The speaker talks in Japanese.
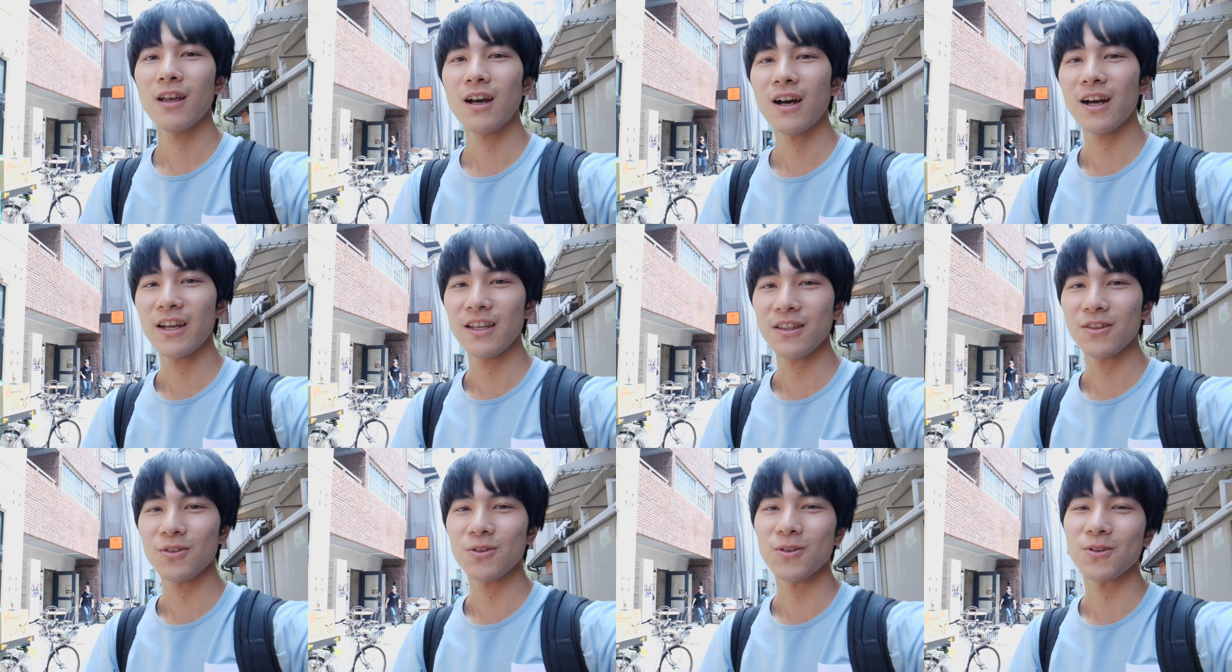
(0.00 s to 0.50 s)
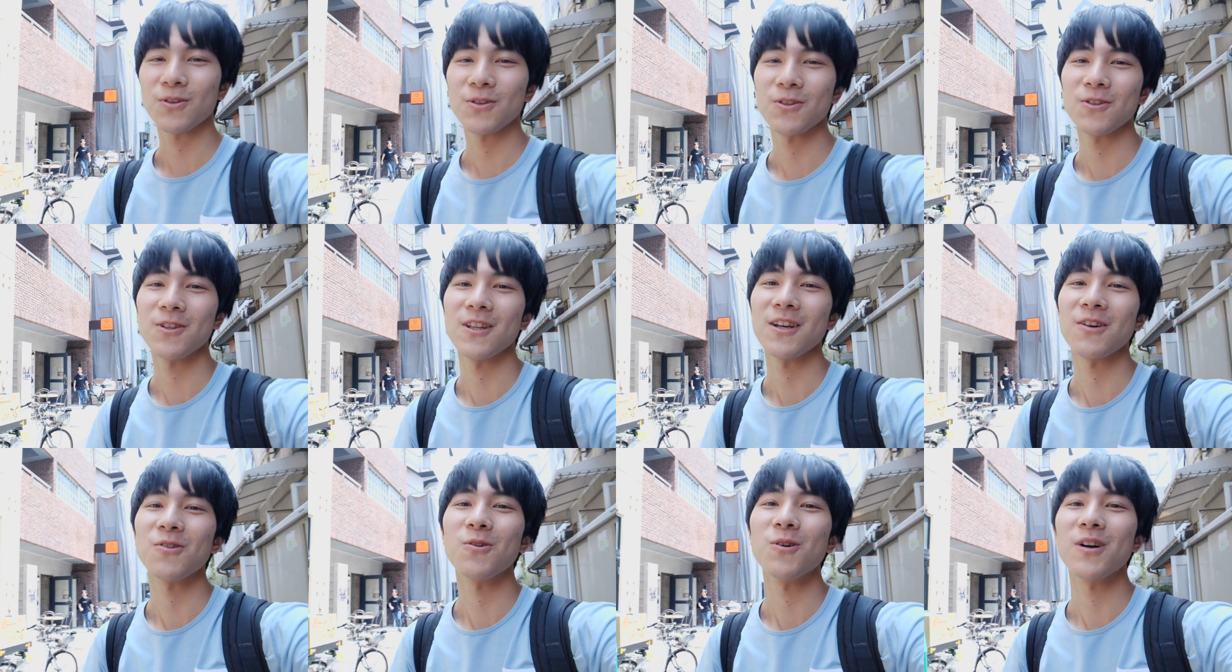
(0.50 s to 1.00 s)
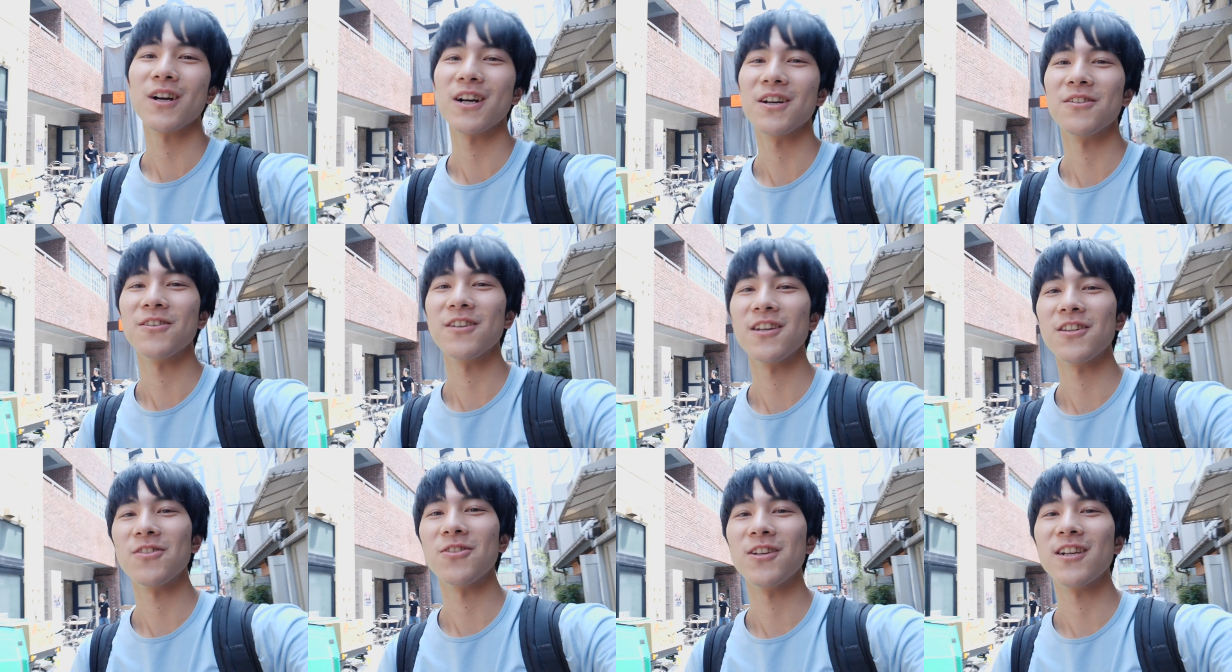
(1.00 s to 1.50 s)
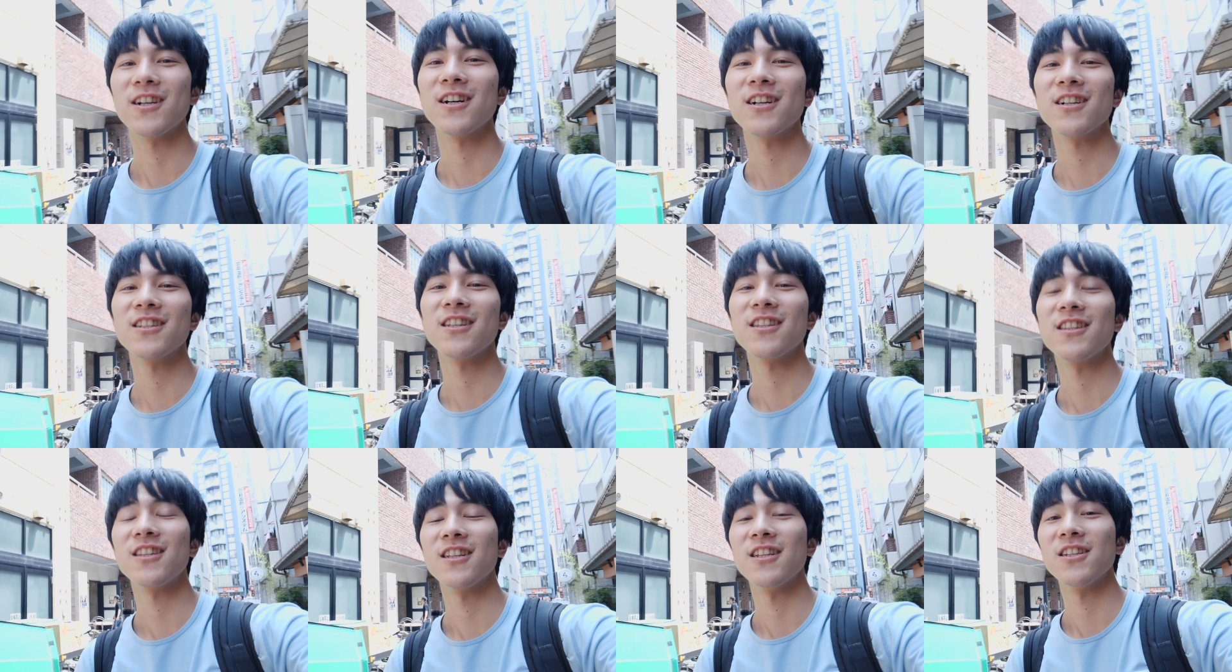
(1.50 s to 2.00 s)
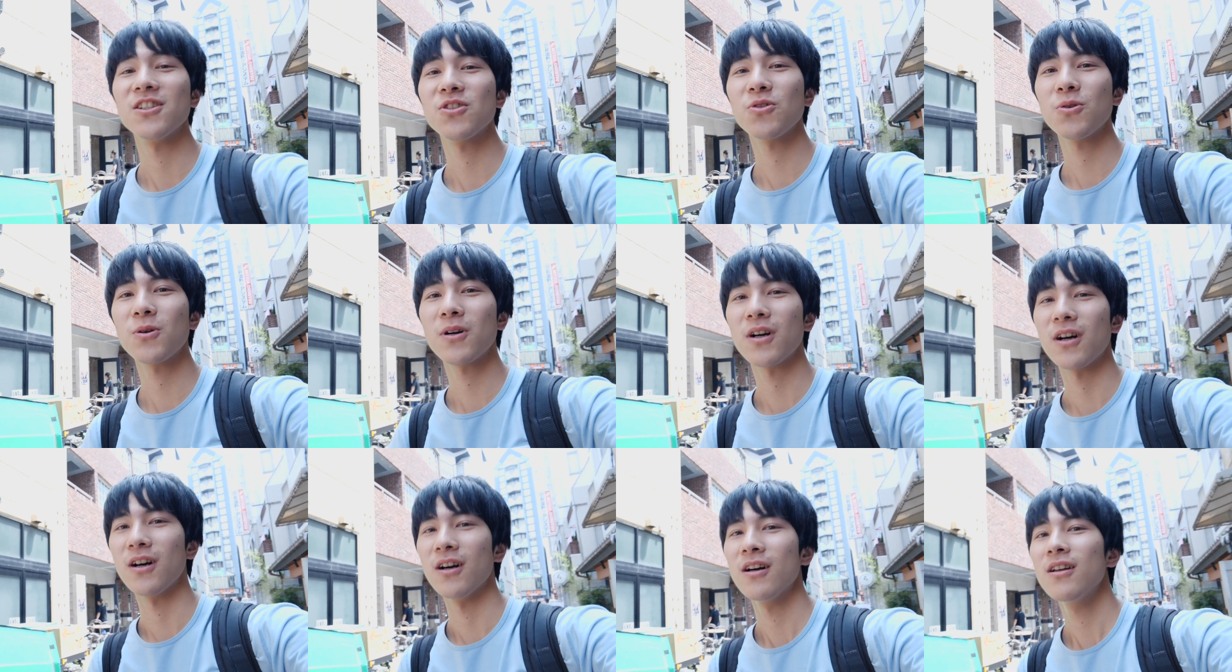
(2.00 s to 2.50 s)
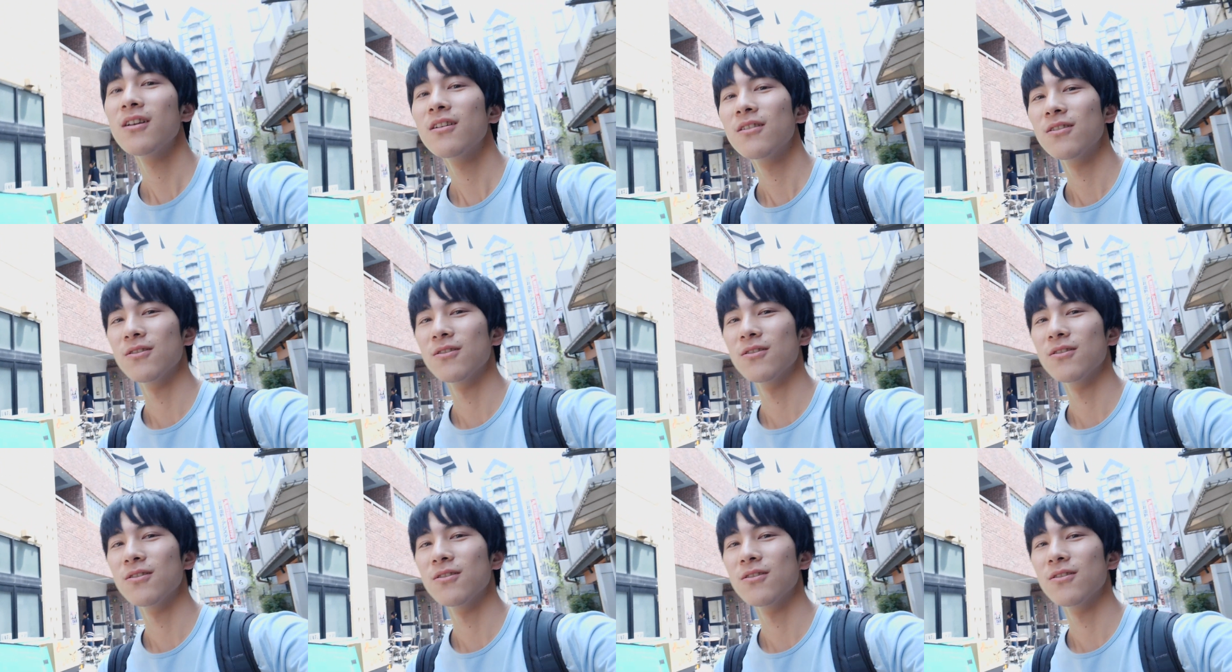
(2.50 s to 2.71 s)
はい、ということで今回の宿いかがだったでしょうか。